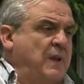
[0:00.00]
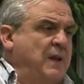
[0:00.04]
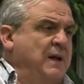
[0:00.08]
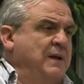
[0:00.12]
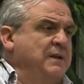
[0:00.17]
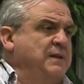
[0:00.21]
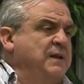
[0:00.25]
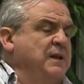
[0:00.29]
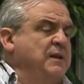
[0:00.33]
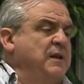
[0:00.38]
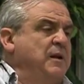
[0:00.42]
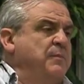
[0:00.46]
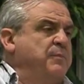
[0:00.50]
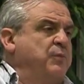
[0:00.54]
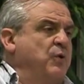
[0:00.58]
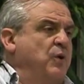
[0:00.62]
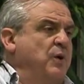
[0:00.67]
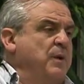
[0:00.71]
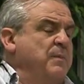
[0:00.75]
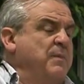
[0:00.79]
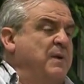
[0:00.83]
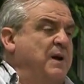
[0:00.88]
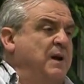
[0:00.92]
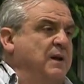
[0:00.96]
entiende el
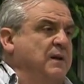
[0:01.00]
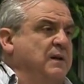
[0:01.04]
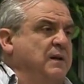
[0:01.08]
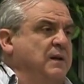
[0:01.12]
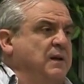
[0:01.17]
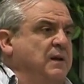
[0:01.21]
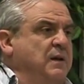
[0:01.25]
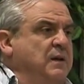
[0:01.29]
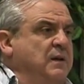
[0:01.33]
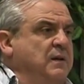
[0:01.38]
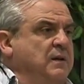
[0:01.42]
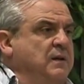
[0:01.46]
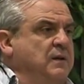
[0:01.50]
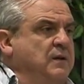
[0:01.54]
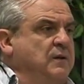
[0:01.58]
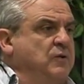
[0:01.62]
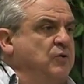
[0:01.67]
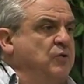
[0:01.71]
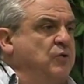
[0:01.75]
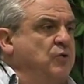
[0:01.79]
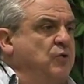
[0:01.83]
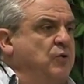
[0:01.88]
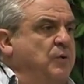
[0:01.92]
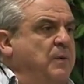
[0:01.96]
problema y
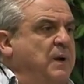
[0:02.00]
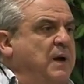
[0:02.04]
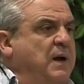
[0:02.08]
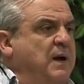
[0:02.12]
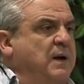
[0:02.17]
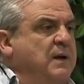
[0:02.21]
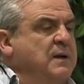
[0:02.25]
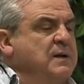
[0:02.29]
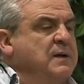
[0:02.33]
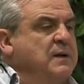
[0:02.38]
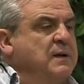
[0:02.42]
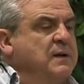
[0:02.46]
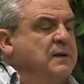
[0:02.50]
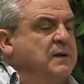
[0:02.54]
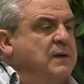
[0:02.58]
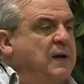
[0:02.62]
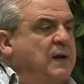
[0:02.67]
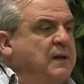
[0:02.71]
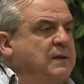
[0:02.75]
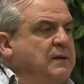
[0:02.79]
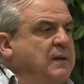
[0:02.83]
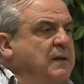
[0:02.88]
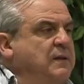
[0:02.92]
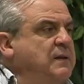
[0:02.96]
yo creo que va
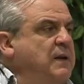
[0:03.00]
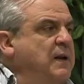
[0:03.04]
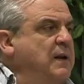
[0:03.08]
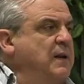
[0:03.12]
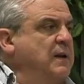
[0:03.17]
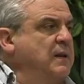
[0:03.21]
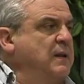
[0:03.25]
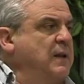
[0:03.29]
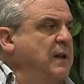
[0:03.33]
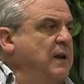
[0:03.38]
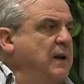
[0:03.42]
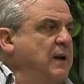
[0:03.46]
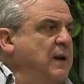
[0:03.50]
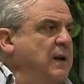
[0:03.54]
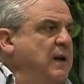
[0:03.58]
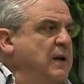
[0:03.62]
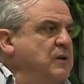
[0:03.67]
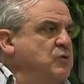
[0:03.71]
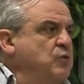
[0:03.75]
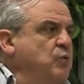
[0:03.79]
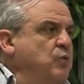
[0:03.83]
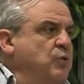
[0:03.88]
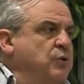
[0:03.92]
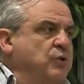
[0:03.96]
a intentar darle la
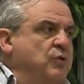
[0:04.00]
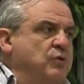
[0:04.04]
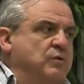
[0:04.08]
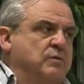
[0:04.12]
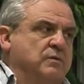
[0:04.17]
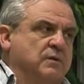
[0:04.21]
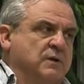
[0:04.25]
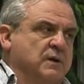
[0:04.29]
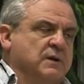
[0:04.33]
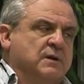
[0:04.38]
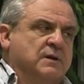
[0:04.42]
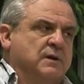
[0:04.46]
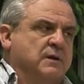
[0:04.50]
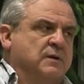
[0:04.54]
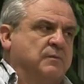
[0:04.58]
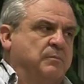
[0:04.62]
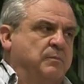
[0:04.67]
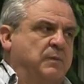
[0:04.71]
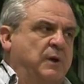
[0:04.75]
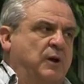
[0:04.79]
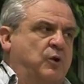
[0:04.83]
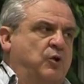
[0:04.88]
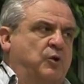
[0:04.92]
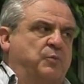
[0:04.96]
solución
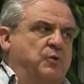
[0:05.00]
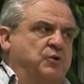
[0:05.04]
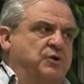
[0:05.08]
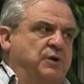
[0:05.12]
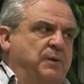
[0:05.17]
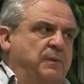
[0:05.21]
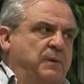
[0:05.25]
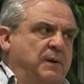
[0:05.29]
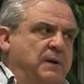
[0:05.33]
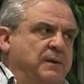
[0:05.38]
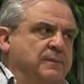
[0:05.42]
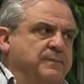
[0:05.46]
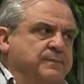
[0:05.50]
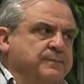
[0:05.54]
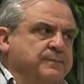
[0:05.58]
mejor posible.